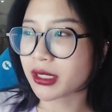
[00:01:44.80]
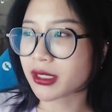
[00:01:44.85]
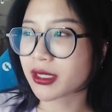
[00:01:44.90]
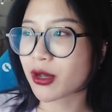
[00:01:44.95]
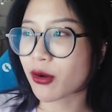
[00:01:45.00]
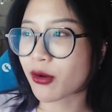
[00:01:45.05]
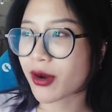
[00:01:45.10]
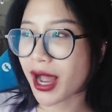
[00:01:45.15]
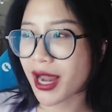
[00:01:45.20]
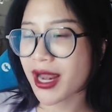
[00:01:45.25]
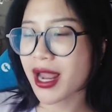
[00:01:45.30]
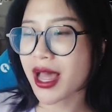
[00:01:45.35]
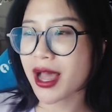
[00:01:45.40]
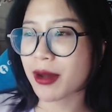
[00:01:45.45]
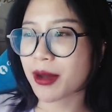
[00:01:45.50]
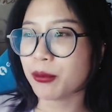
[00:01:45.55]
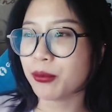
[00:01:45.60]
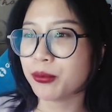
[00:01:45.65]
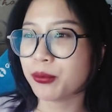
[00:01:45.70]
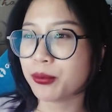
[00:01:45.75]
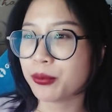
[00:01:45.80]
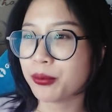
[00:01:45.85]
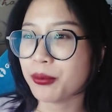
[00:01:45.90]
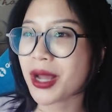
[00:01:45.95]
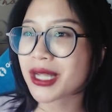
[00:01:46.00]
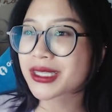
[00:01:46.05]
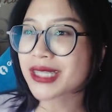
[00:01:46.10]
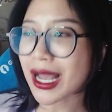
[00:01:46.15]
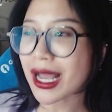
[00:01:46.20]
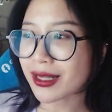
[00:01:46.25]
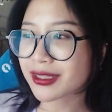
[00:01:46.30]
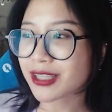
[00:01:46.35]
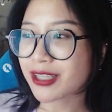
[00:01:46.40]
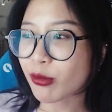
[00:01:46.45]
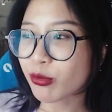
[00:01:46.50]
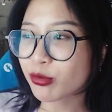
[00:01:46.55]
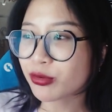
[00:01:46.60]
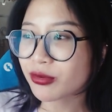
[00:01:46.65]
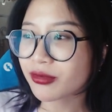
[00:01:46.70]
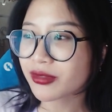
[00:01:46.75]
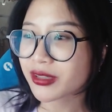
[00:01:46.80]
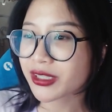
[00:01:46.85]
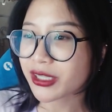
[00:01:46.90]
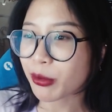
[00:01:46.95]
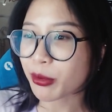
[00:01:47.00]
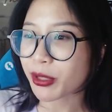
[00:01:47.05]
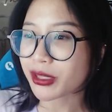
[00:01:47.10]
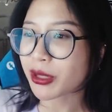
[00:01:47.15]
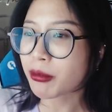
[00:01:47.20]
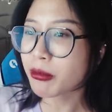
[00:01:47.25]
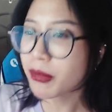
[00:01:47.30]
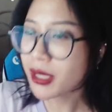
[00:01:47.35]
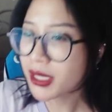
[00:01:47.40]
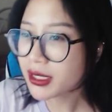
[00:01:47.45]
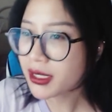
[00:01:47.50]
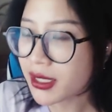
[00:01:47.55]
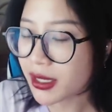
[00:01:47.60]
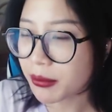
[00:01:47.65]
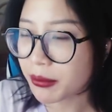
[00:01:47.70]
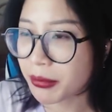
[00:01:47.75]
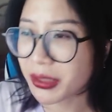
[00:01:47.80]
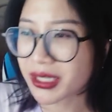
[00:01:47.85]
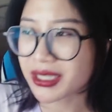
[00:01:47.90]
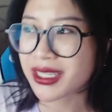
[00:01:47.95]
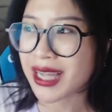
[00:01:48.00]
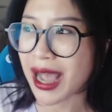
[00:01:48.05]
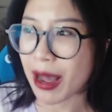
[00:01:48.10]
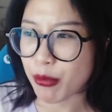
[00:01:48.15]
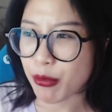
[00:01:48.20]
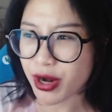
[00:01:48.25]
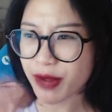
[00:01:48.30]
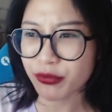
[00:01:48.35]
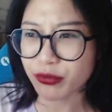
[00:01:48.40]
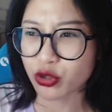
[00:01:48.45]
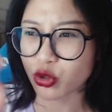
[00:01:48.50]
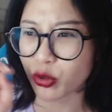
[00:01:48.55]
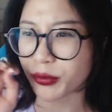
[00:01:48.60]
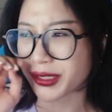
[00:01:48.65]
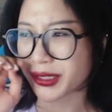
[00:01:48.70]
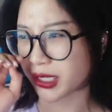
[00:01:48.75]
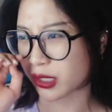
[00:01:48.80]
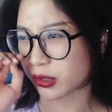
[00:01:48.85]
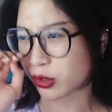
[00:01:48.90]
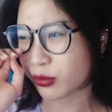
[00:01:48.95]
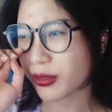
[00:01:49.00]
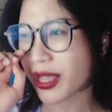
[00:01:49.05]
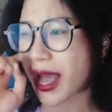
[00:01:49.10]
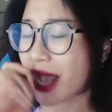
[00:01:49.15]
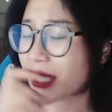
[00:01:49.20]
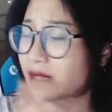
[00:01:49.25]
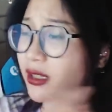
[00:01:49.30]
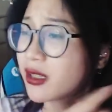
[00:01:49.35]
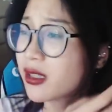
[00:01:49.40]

kiểu khá là bế tắc trong trong cái tâm lý á mình cả một năm vừa rồi mình chỉ ở trong nhà nhá